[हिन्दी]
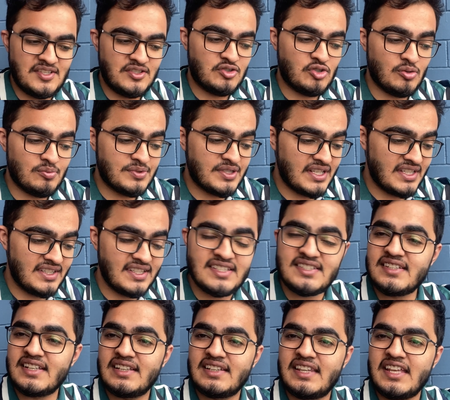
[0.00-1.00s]
सो अब जल्दी
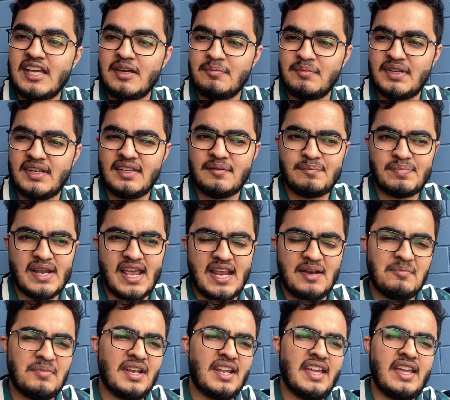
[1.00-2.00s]
चलते हैं हमने प्लान
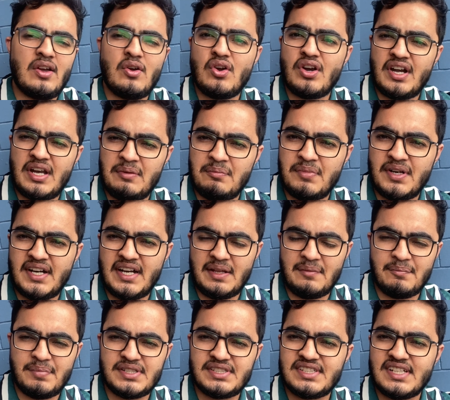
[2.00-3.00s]
बनाया हुआ हडिम्बा
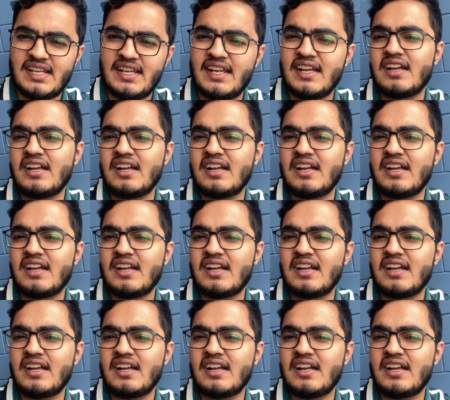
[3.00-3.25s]
टेम्पल जाने